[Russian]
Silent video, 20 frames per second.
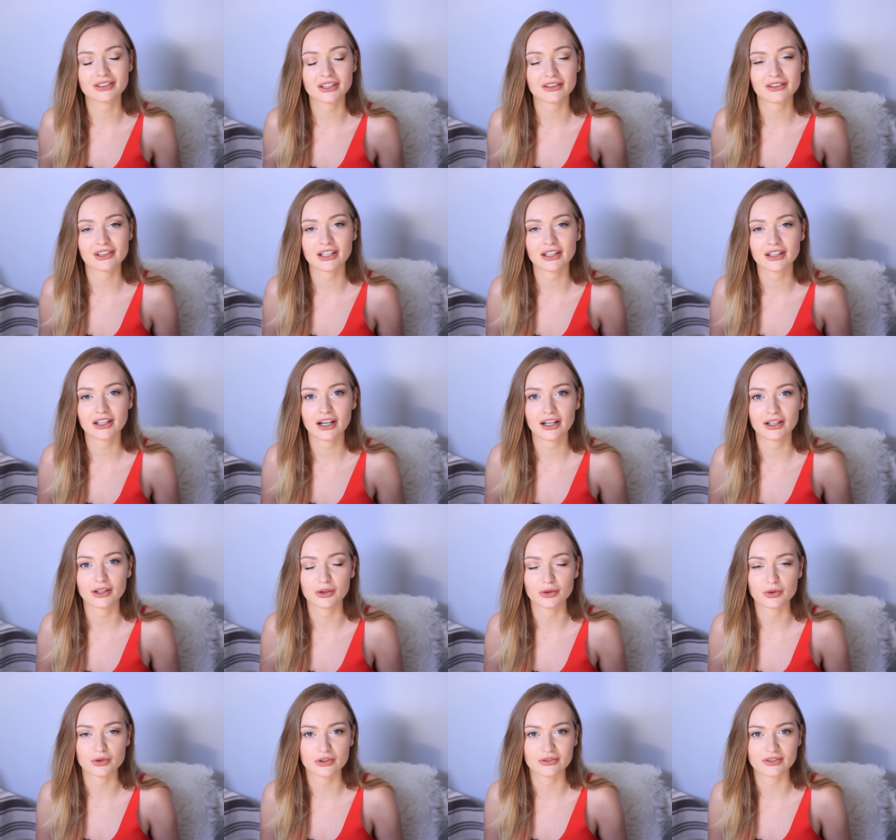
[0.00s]
вы наверняка
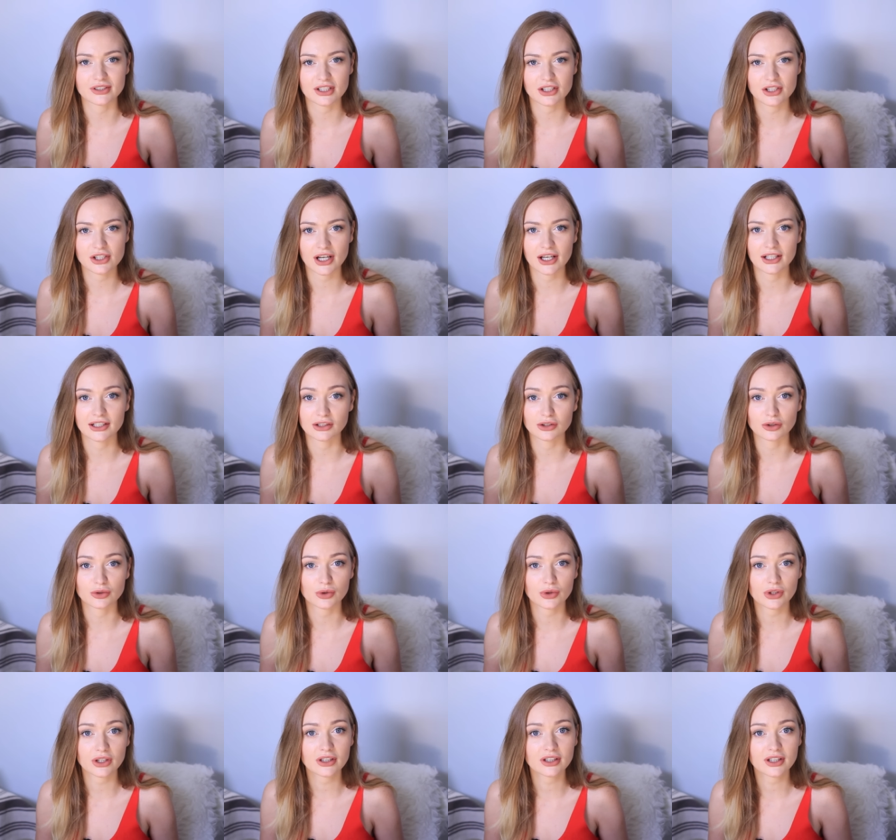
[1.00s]
ее уже встречали и на
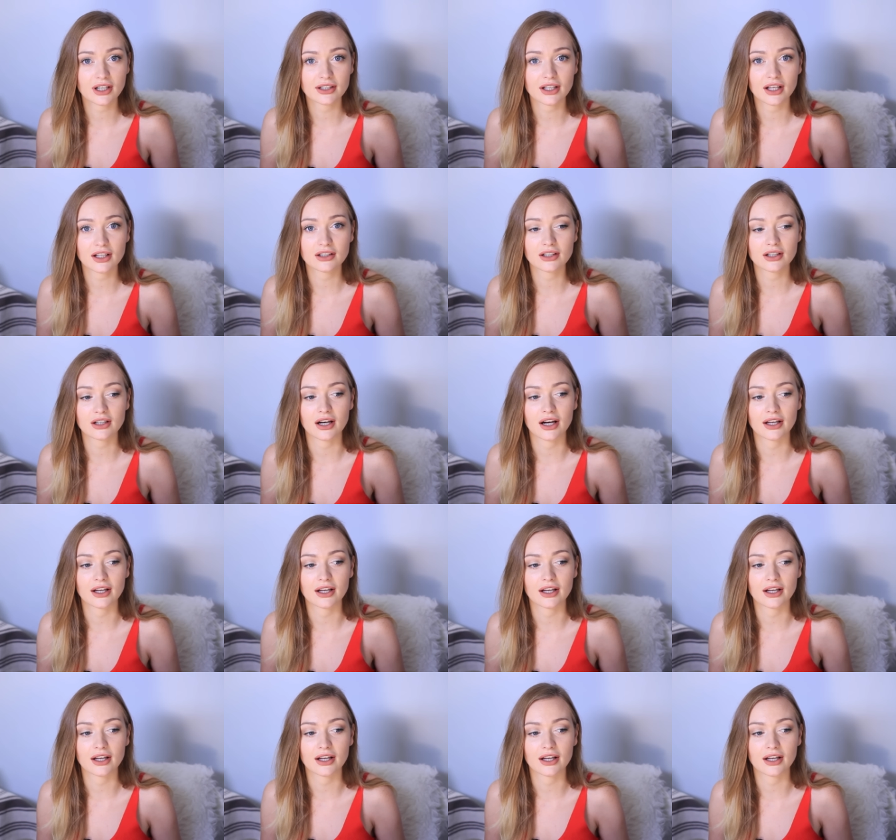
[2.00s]
других каналах,